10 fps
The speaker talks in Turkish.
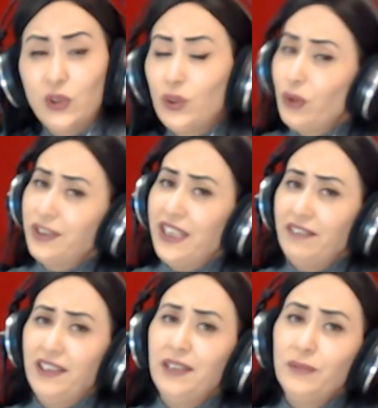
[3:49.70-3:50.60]
Çok
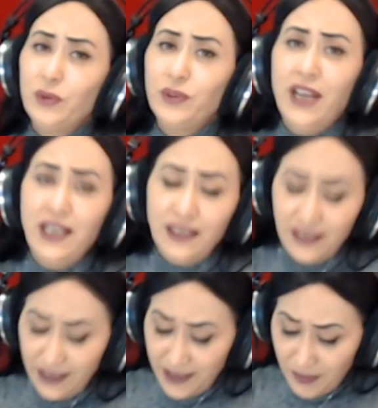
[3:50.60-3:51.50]
sevdiğim güzel
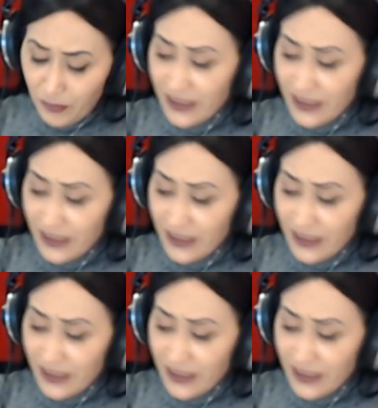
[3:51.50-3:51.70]
e,